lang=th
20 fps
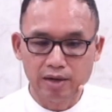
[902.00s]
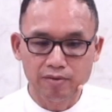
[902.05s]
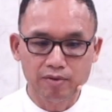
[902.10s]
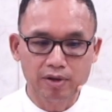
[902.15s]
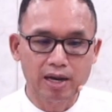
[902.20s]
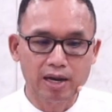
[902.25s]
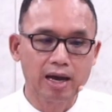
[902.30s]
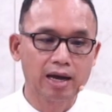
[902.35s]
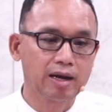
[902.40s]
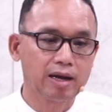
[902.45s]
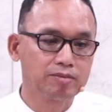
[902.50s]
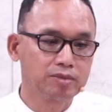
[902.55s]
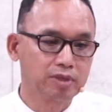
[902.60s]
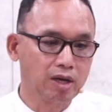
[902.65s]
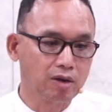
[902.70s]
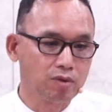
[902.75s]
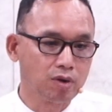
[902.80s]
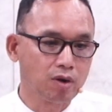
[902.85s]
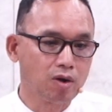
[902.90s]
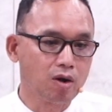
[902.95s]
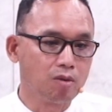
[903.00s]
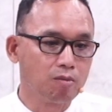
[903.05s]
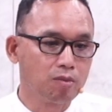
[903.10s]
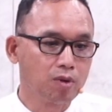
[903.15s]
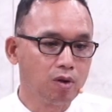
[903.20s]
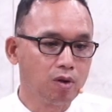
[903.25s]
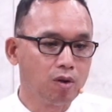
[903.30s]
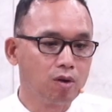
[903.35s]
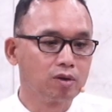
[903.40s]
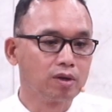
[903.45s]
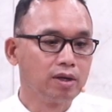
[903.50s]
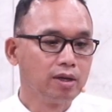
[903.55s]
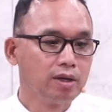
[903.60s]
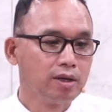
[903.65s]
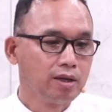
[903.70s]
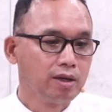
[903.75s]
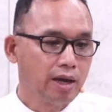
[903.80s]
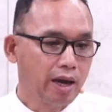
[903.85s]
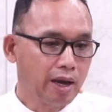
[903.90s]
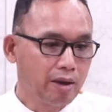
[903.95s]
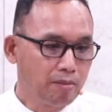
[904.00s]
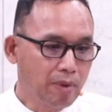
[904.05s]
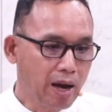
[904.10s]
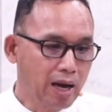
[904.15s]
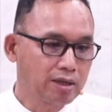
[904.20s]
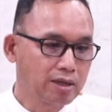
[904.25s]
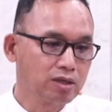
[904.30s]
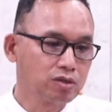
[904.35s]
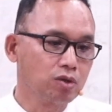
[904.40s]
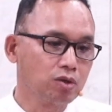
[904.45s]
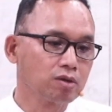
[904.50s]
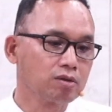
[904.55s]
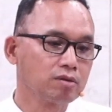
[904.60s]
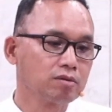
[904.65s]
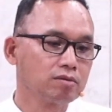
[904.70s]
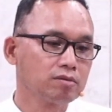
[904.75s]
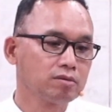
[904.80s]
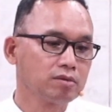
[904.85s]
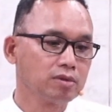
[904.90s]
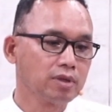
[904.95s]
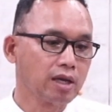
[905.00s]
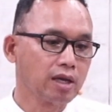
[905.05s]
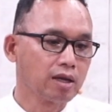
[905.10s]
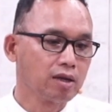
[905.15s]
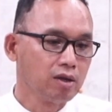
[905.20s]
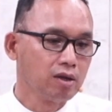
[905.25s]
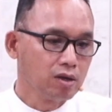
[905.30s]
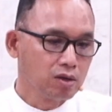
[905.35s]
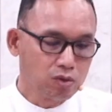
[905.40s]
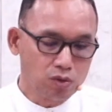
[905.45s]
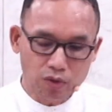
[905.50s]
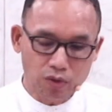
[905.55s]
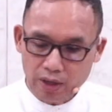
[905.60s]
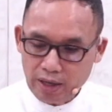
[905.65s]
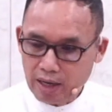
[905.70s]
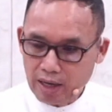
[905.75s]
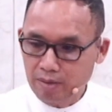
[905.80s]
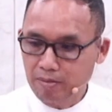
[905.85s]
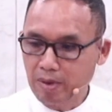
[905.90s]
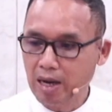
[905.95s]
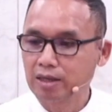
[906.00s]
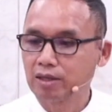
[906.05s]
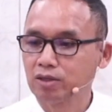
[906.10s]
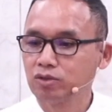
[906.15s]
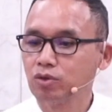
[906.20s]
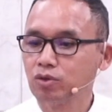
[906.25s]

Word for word: ลากับสาวกของพระองค์ ให้มากที่สุดนะอยู่ด้วยกันมากที่สุด